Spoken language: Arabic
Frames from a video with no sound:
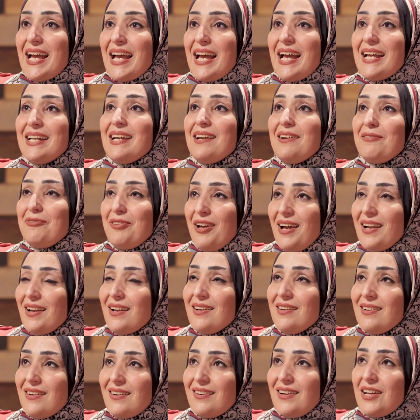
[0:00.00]
انا
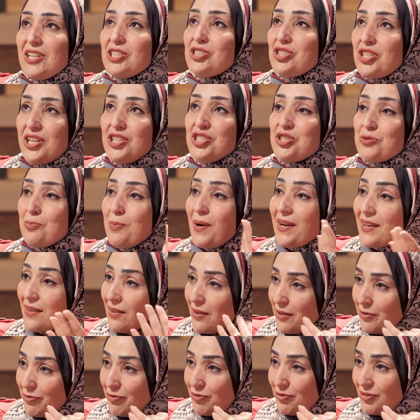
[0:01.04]
فعلا I changed my
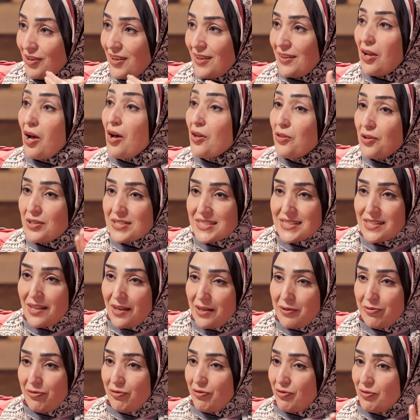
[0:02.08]
life and others
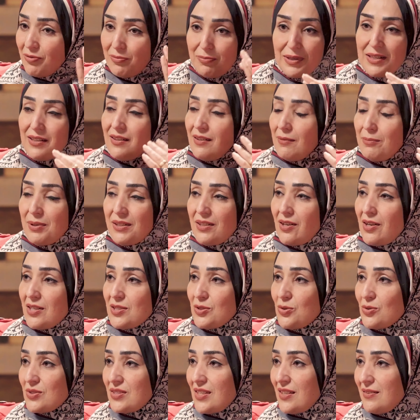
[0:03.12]
life
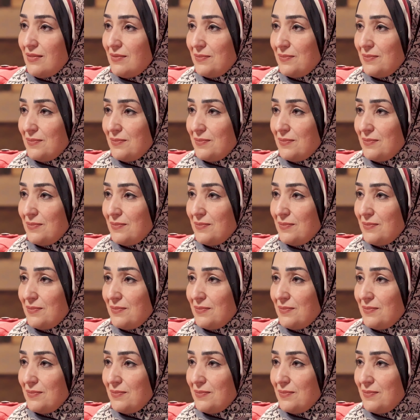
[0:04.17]
بالتخصص ده